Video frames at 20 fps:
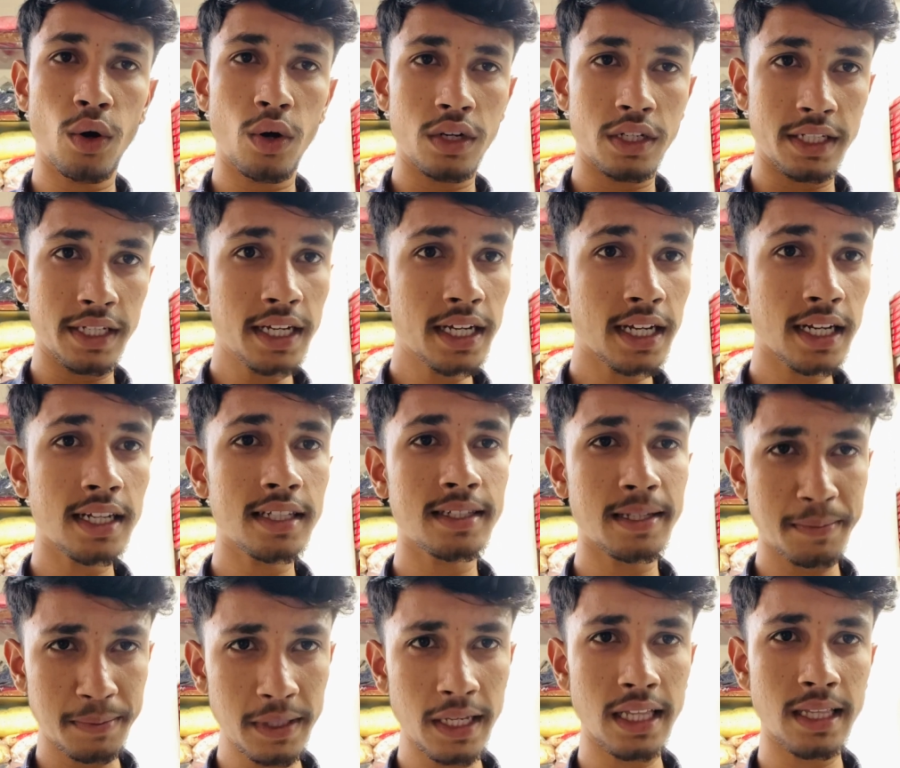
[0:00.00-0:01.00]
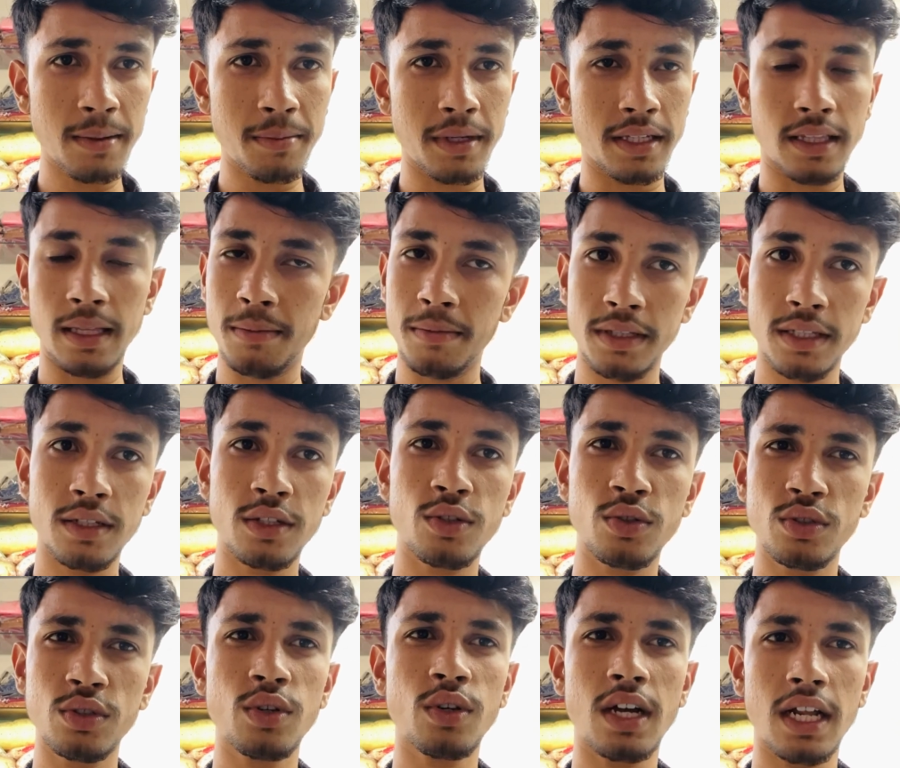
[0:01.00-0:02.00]
और ये कलर सबसे ज़्यादा बिकता है मतलब
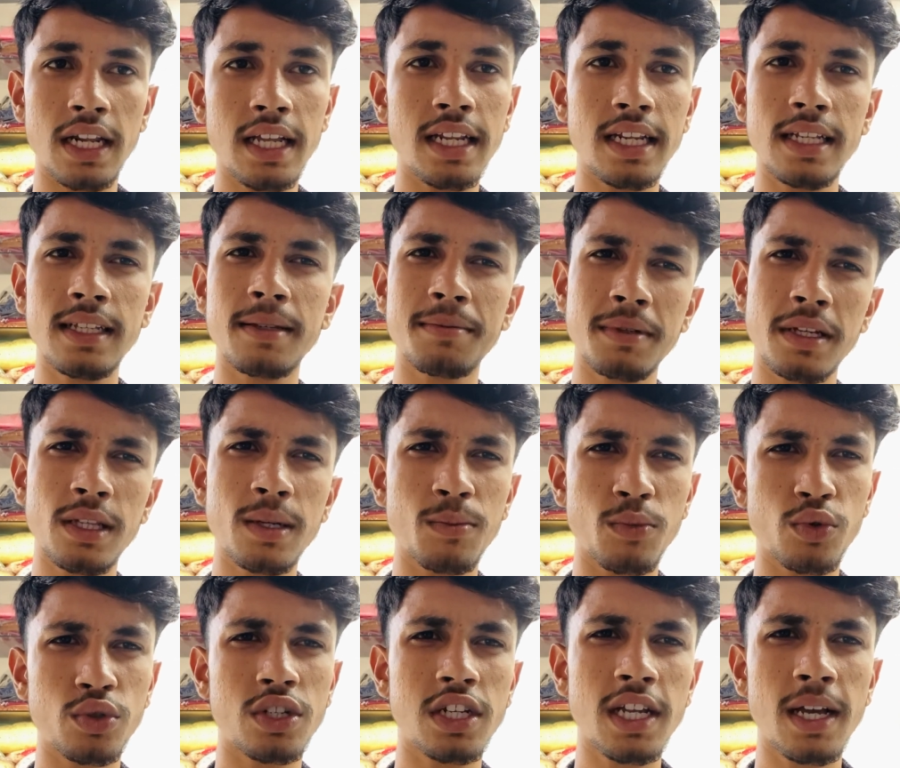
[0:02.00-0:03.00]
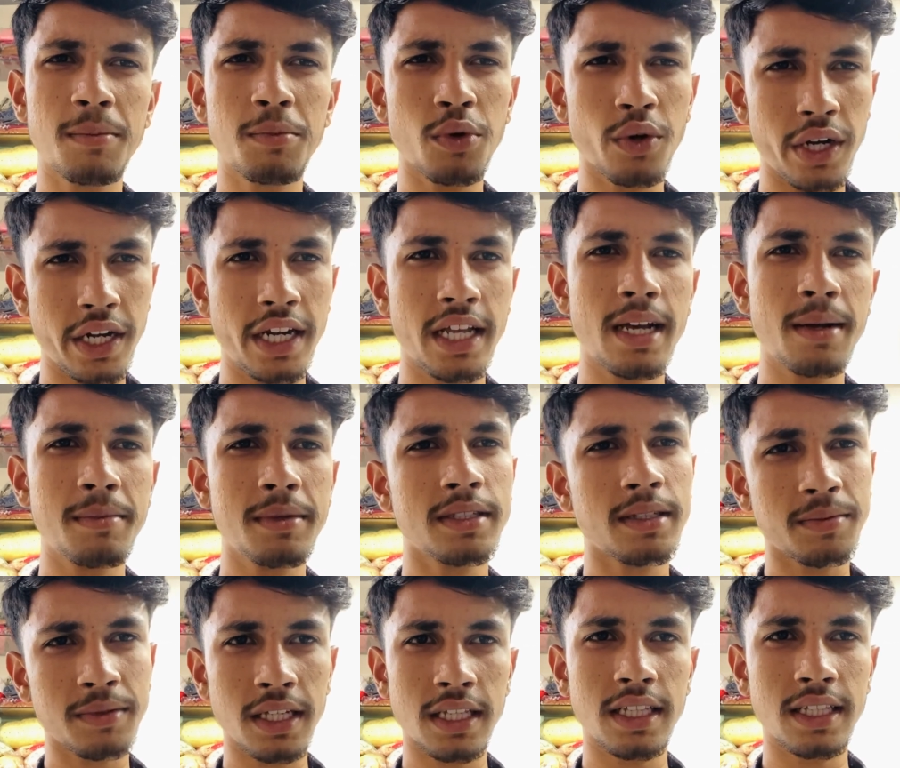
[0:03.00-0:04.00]
ये जो कलर है सबसे ज़्यादा मोस्टली आपको इंडिया में
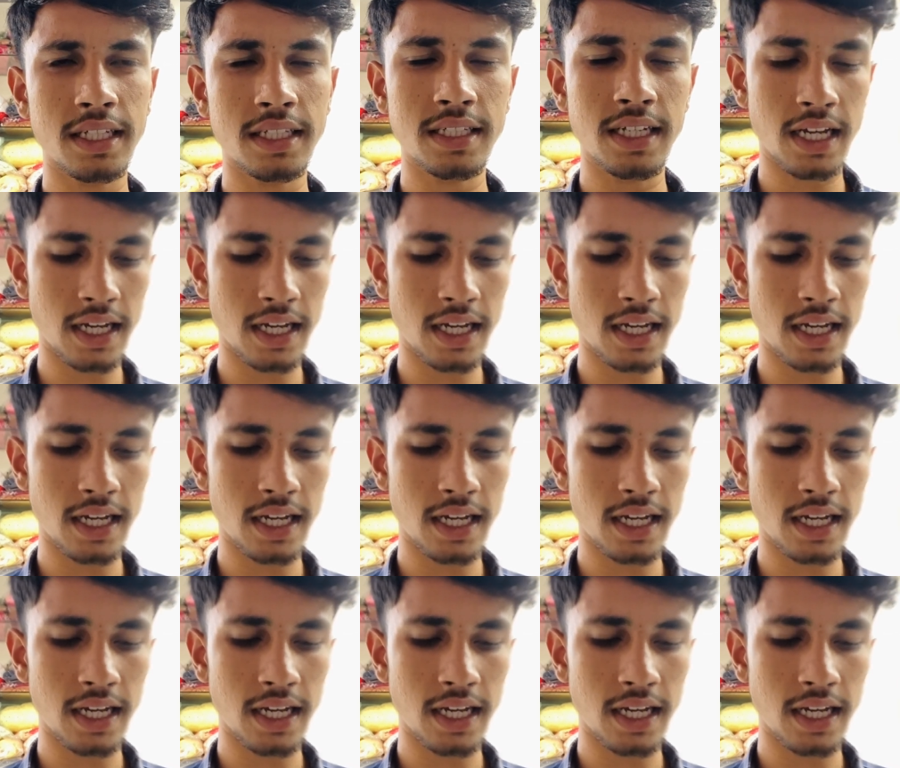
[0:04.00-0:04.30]
सबसे ज़्यादा दिख